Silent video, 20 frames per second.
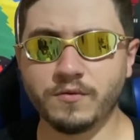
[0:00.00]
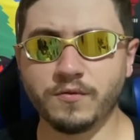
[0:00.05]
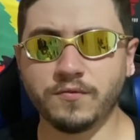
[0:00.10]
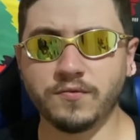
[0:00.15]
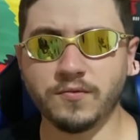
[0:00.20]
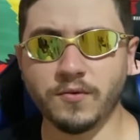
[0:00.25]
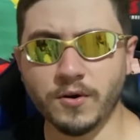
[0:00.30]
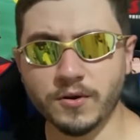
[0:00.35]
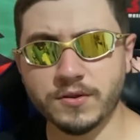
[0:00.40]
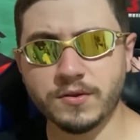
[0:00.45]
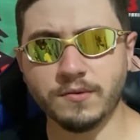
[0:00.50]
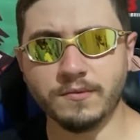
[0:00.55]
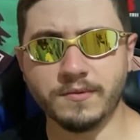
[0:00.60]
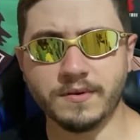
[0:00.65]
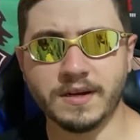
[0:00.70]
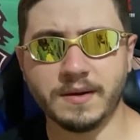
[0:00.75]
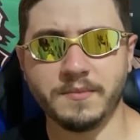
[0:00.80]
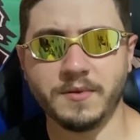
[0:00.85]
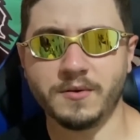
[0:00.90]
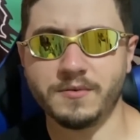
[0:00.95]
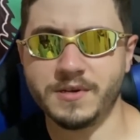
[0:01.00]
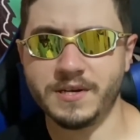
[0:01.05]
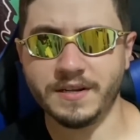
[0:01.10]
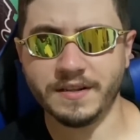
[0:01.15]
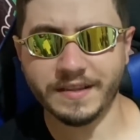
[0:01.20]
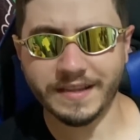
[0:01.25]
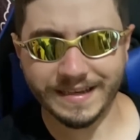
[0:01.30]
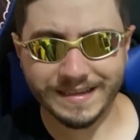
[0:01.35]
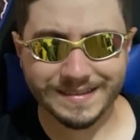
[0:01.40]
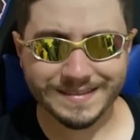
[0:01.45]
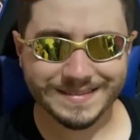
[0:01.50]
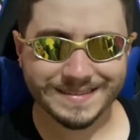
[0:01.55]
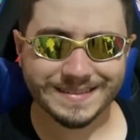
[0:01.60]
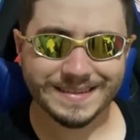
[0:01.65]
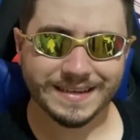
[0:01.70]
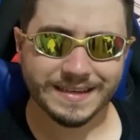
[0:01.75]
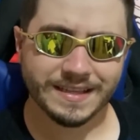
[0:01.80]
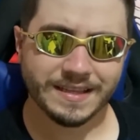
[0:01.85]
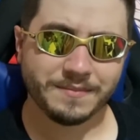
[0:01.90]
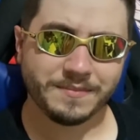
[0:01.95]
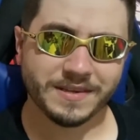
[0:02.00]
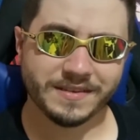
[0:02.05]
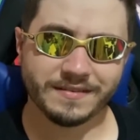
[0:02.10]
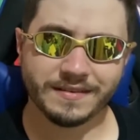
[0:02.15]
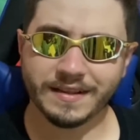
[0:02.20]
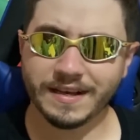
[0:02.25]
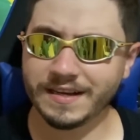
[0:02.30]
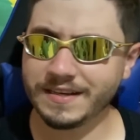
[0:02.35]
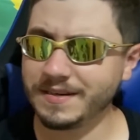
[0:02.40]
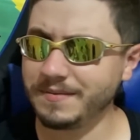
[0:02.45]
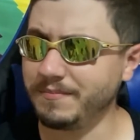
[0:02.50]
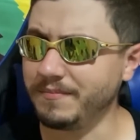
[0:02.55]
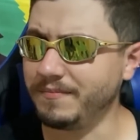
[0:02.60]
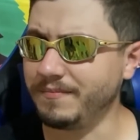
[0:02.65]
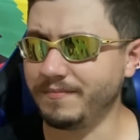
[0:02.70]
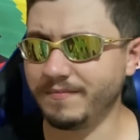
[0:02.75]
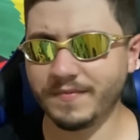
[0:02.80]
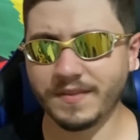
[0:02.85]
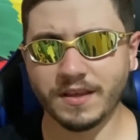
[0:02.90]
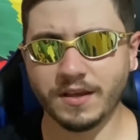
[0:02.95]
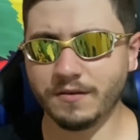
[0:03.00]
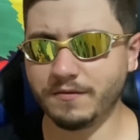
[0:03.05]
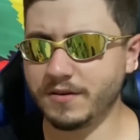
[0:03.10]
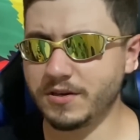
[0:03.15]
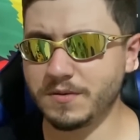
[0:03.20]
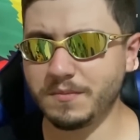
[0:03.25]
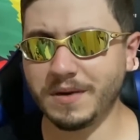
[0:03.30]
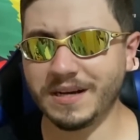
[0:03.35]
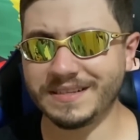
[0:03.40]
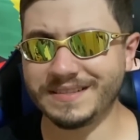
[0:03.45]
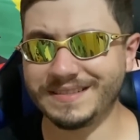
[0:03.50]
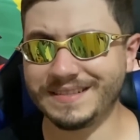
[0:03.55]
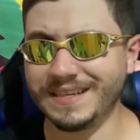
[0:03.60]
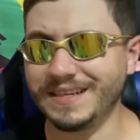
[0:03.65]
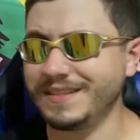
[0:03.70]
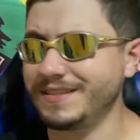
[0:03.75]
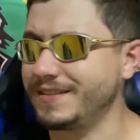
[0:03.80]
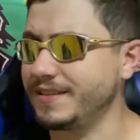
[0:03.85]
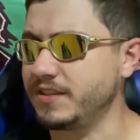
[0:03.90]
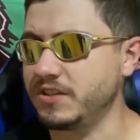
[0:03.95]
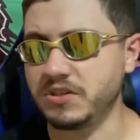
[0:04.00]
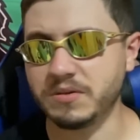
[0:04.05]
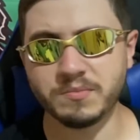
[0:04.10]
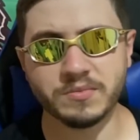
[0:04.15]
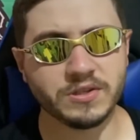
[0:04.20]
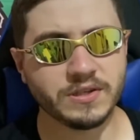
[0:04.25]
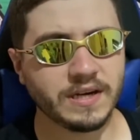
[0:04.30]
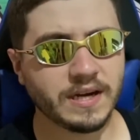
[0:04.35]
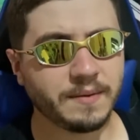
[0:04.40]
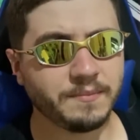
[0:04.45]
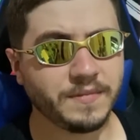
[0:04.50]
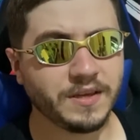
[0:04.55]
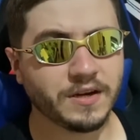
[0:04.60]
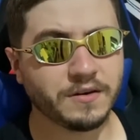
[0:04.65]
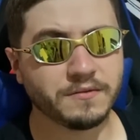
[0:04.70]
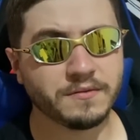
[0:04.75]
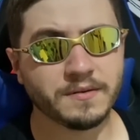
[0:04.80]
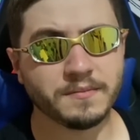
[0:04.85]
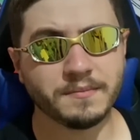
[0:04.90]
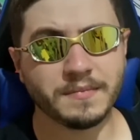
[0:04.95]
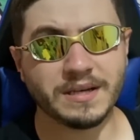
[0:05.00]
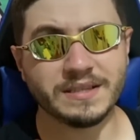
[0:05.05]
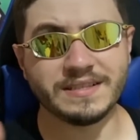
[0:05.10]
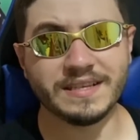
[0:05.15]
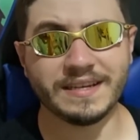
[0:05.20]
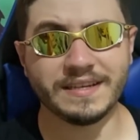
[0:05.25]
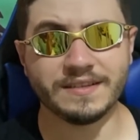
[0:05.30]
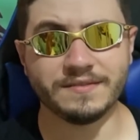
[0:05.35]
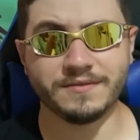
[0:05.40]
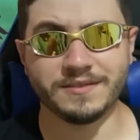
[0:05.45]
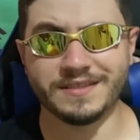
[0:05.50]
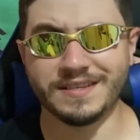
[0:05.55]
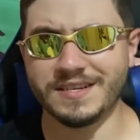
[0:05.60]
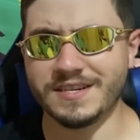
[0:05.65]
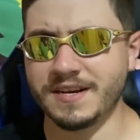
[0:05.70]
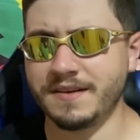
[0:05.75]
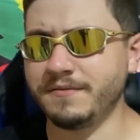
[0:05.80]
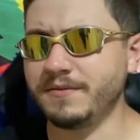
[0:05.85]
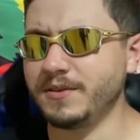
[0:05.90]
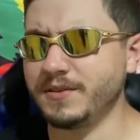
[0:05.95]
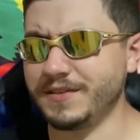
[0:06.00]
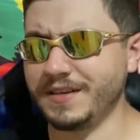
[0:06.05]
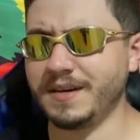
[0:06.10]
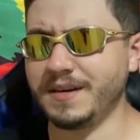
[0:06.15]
Photon, caminhão chinês. Aqui na minha cidade eu vejo bastante esse tipo de caminhão. Mas e aí, você já viu esse